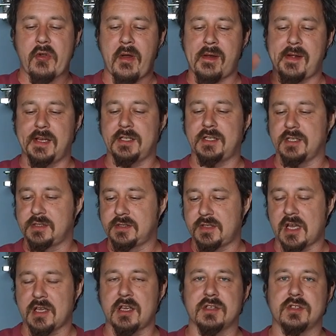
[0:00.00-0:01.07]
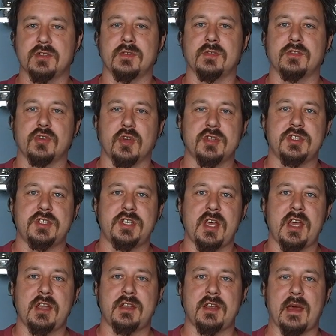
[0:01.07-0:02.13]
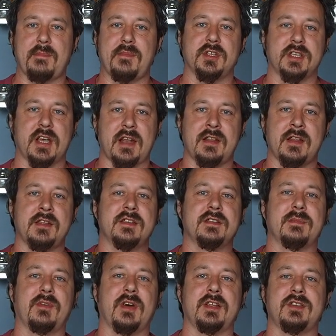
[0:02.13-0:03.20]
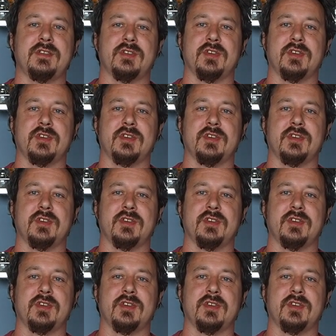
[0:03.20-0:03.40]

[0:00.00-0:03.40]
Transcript: Э, эти всякие соцсети обязательно, не забывайте